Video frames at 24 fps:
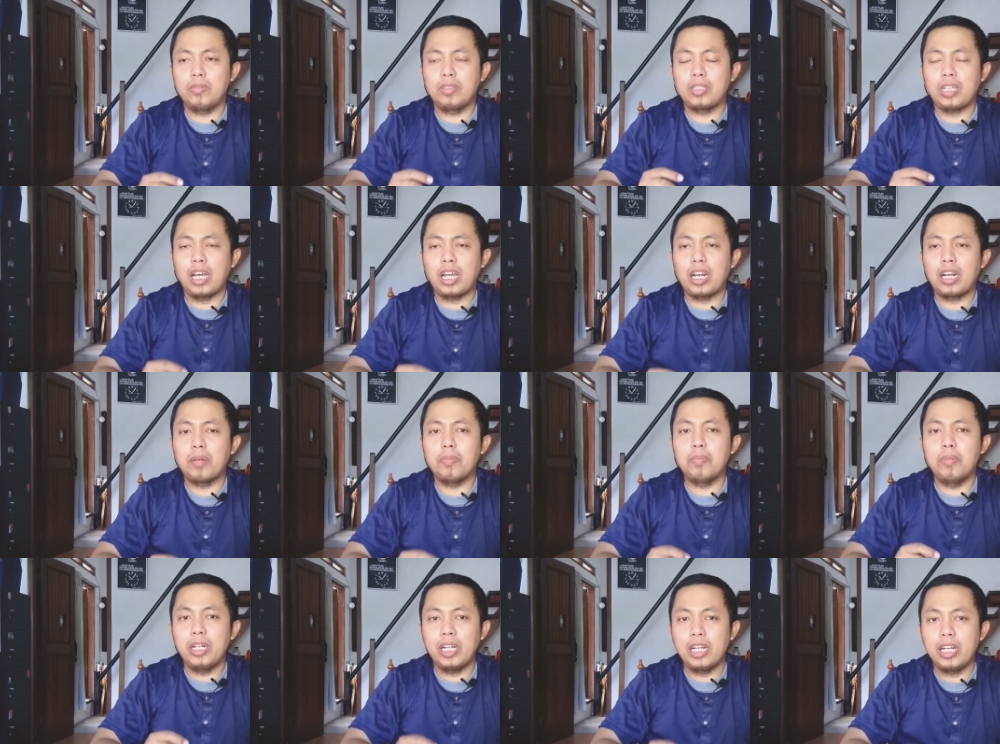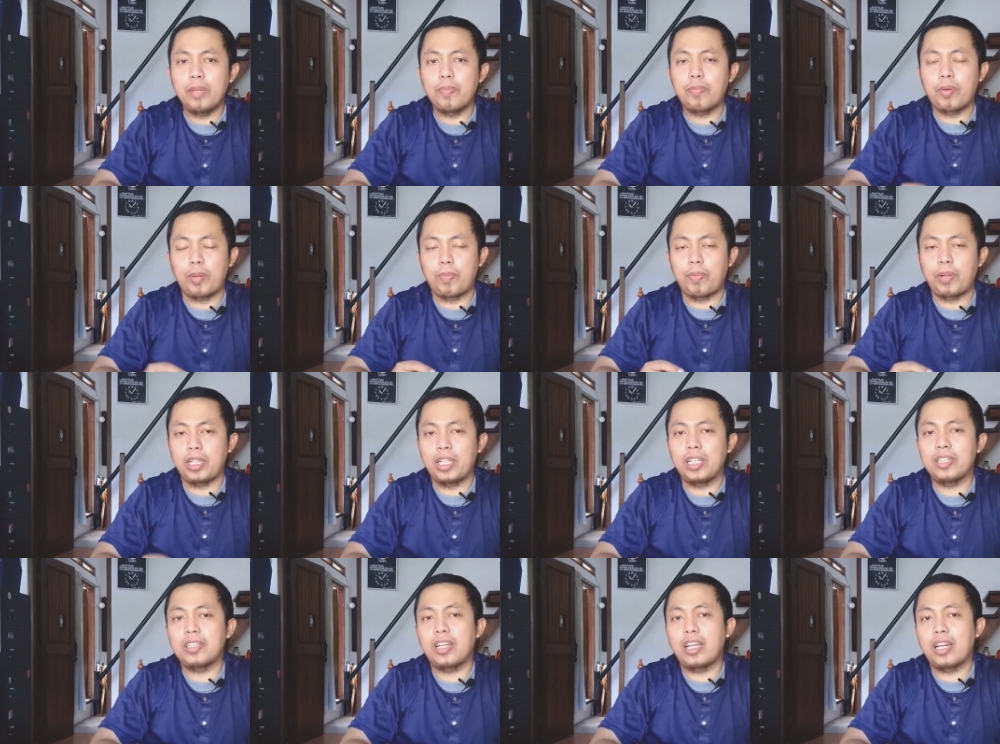cara beli di
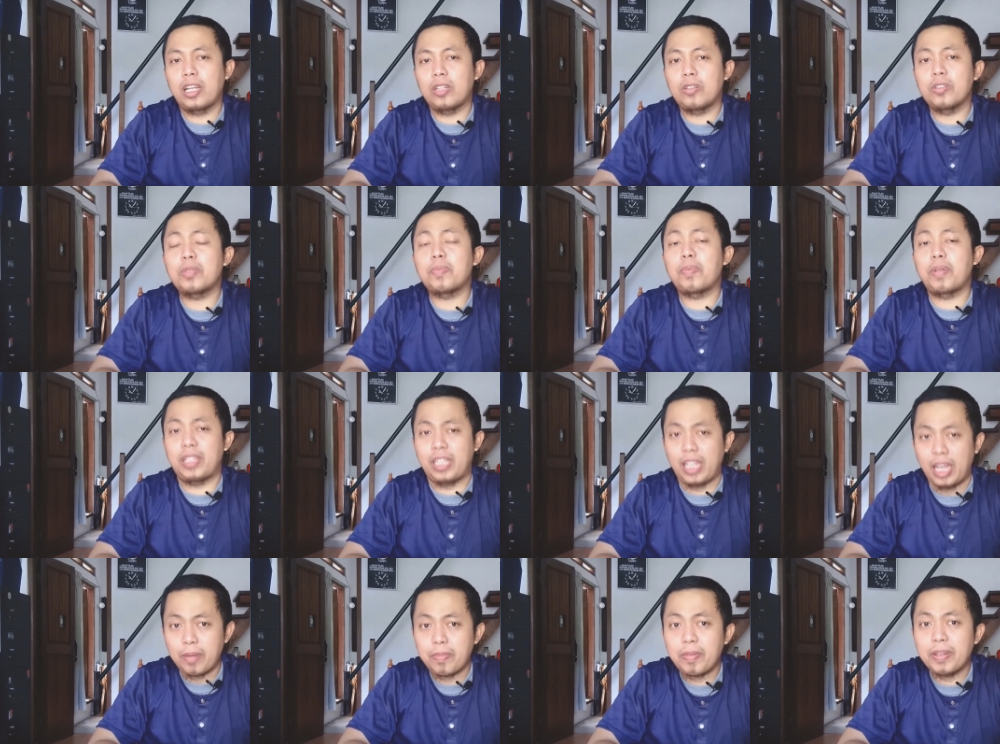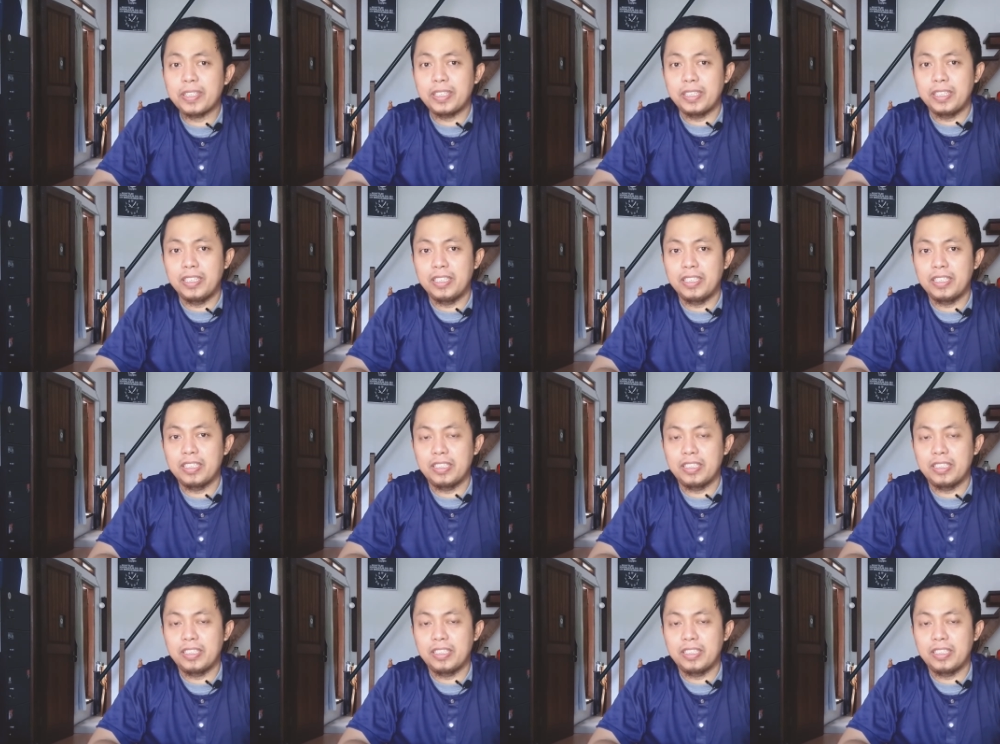properti syariah itu seperti apa sih?